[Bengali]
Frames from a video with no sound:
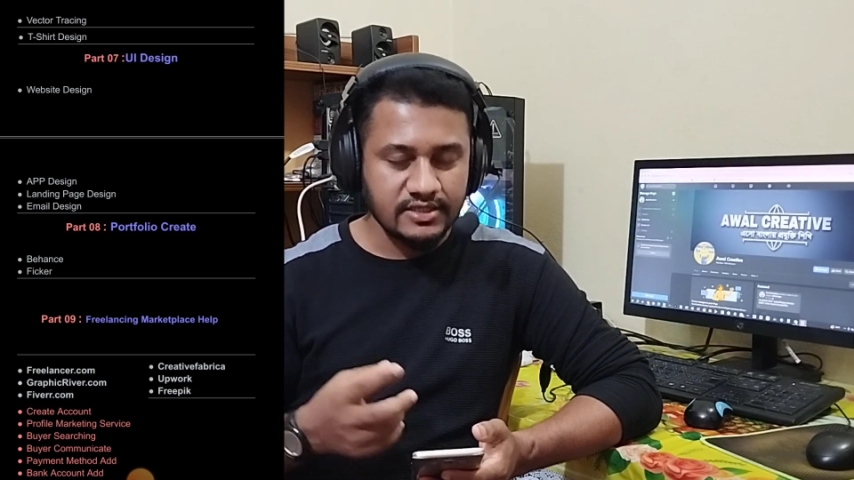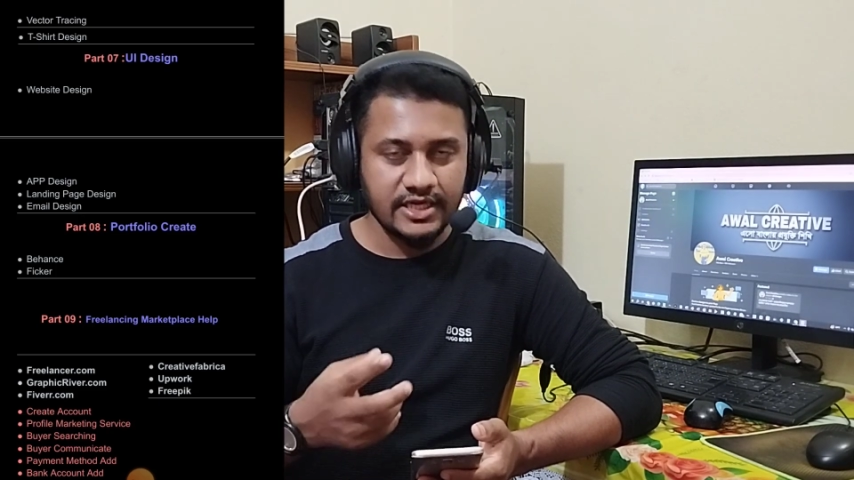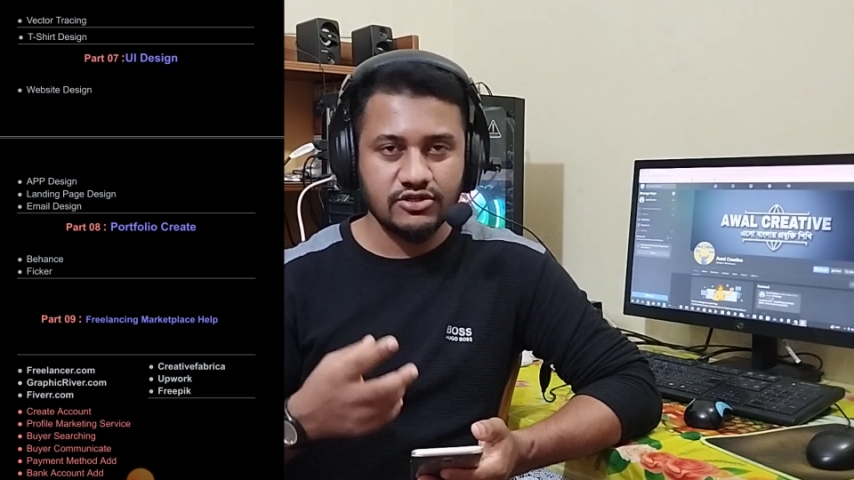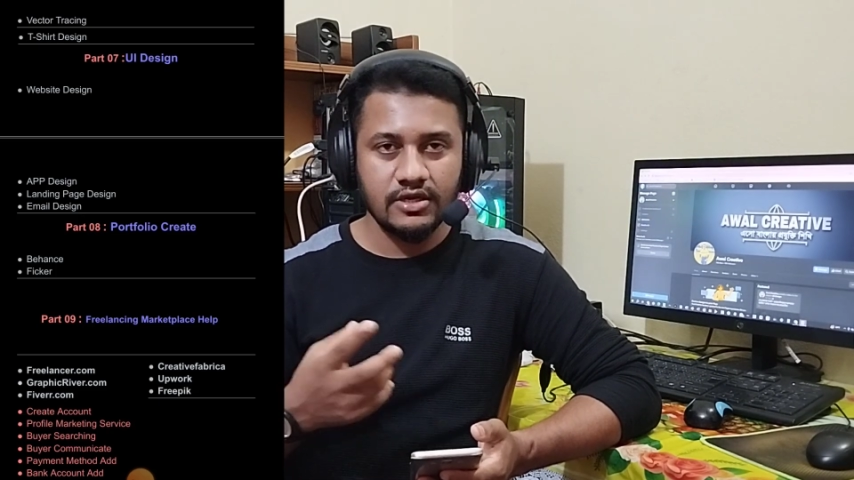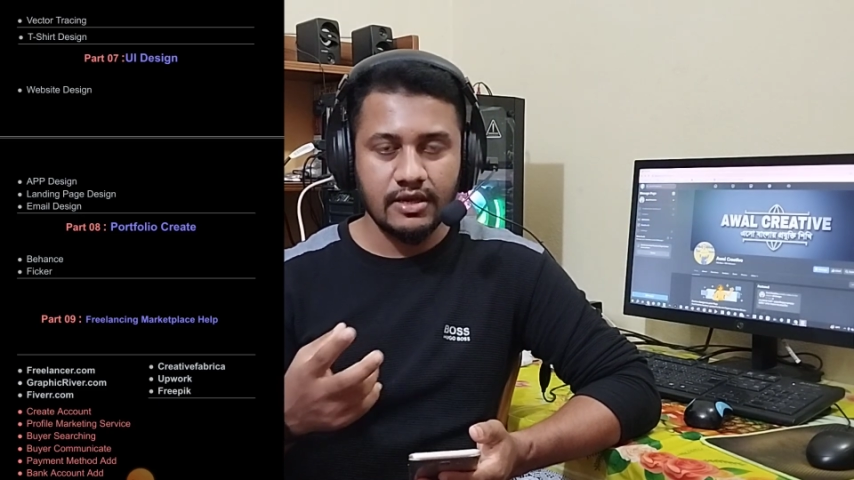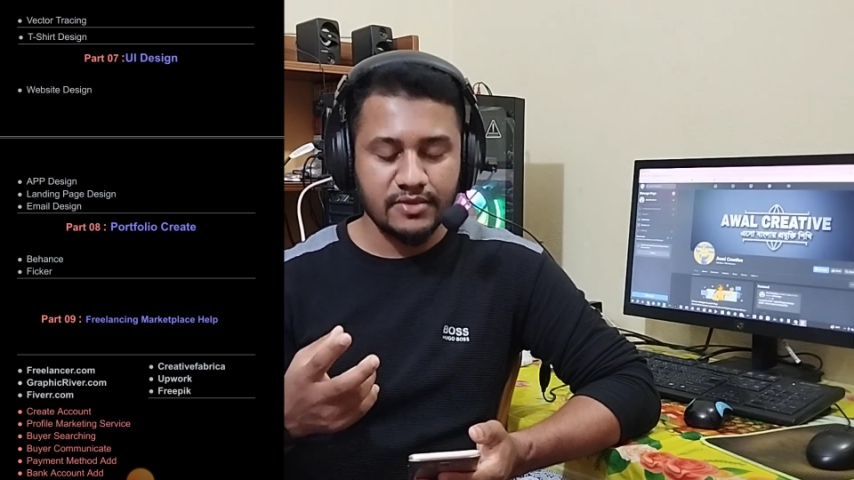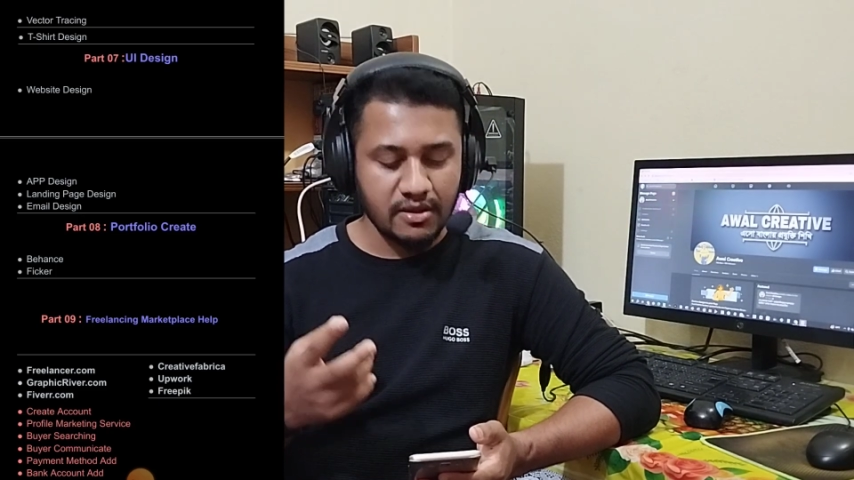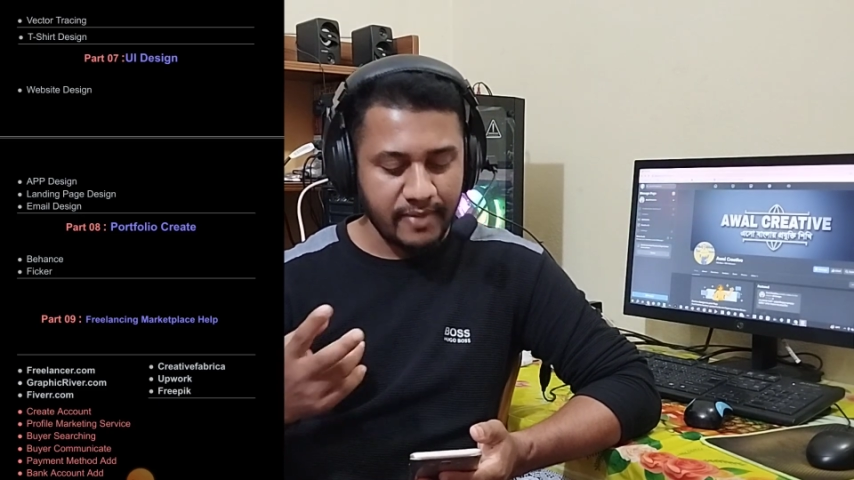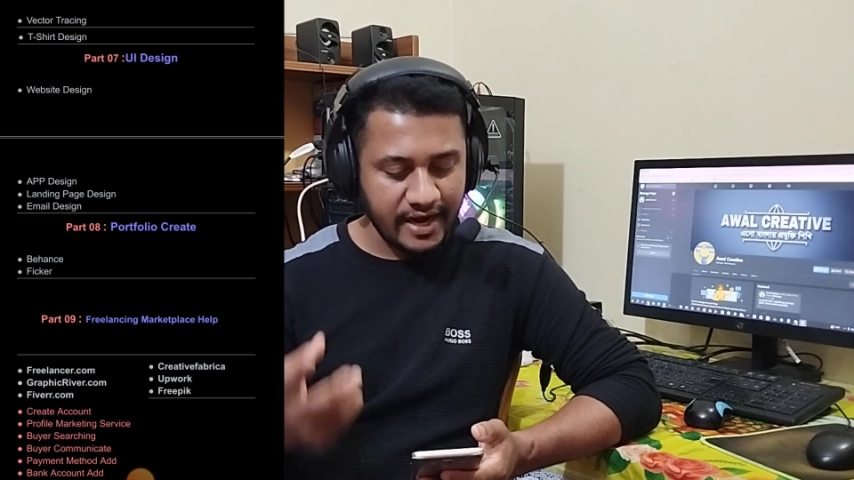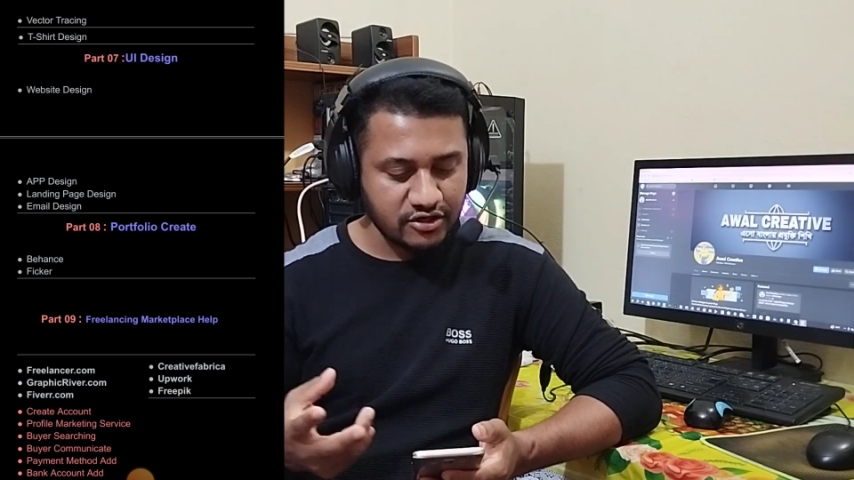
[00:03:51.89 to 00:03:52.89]
যে আসলে
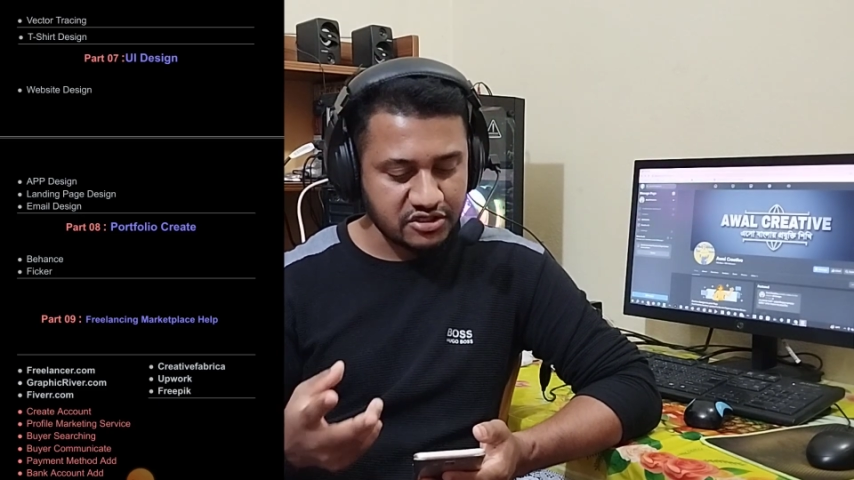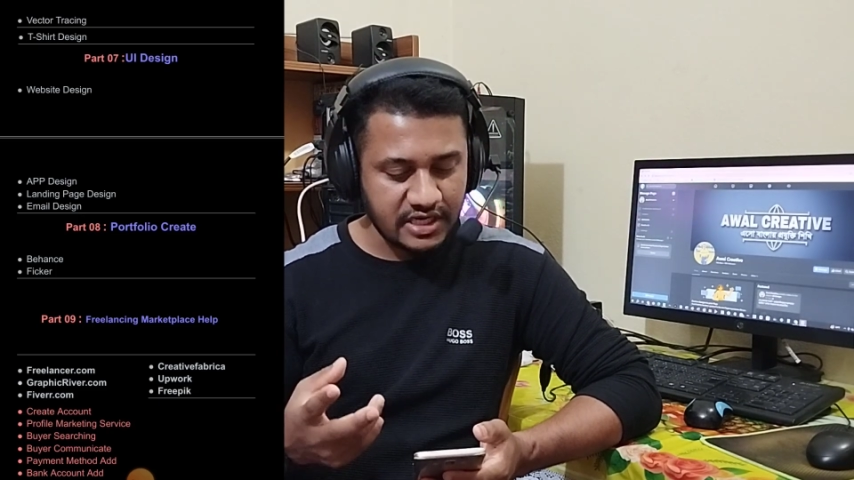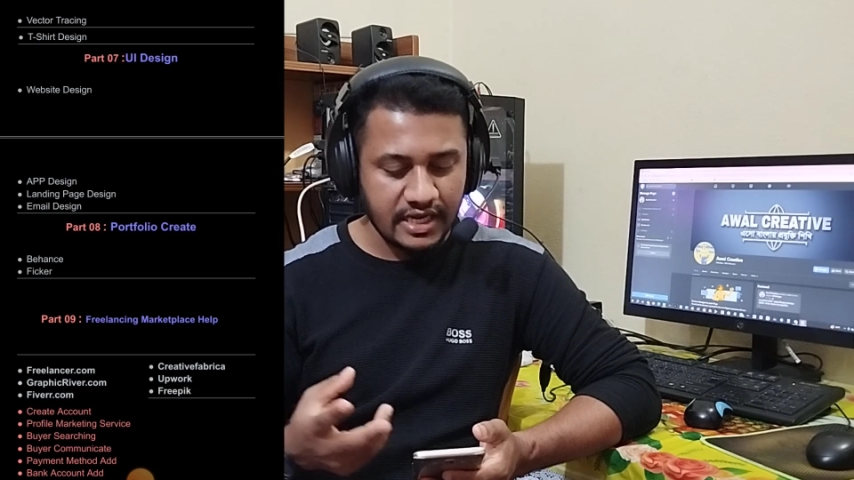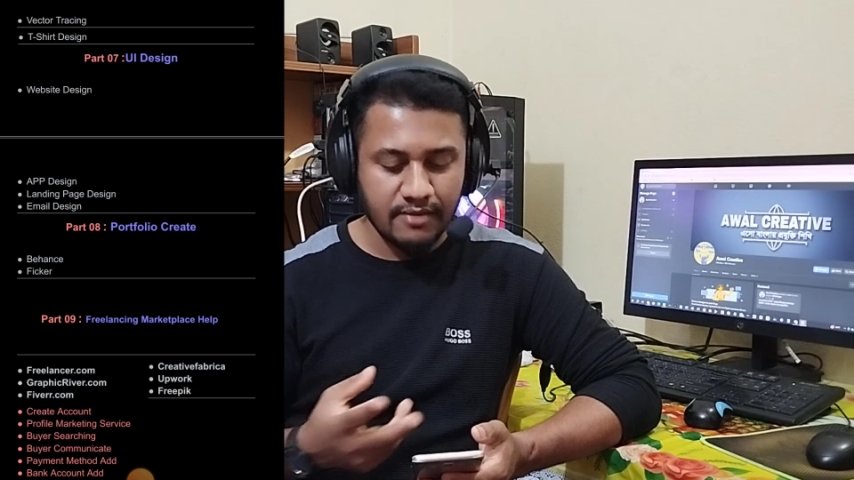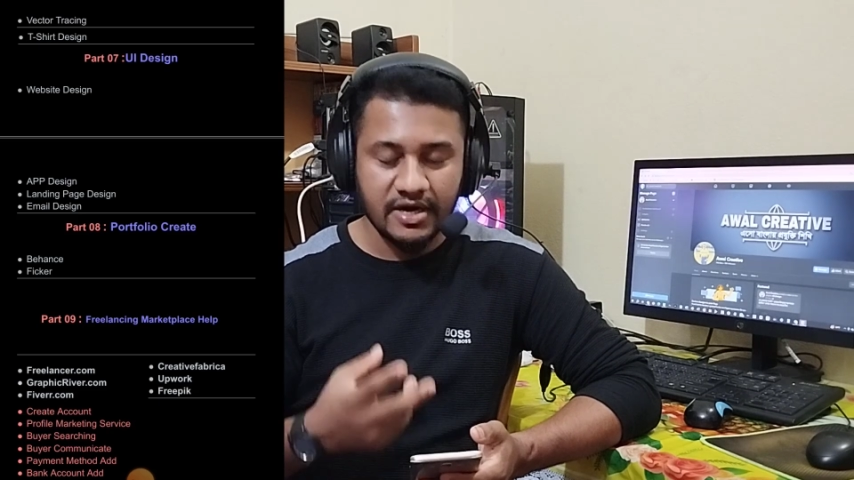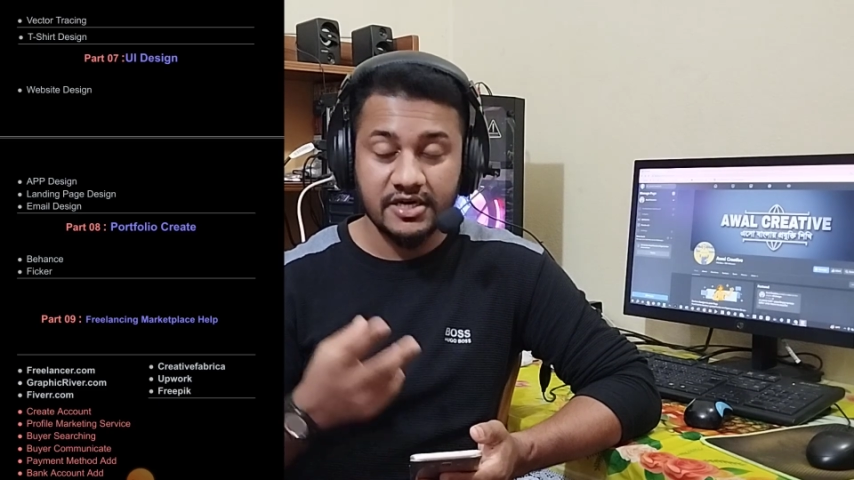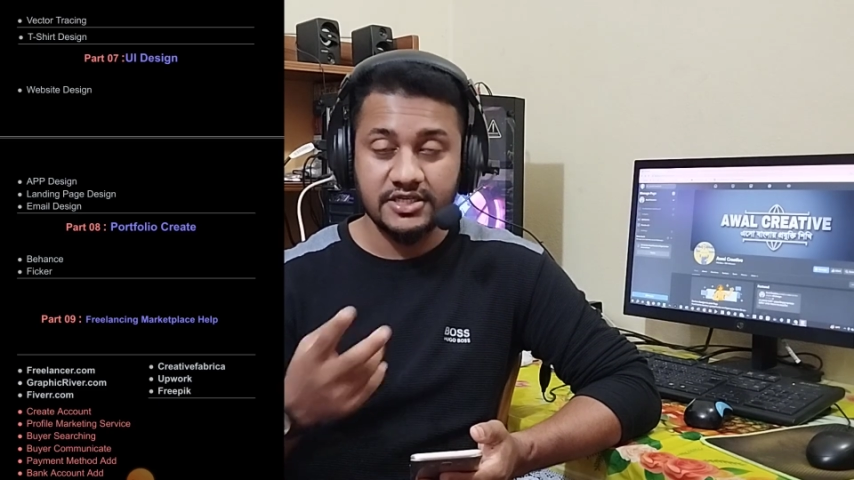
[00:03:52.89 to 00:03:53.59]
আমাদের ভ্যাক্টর ট্র্যাকিং বা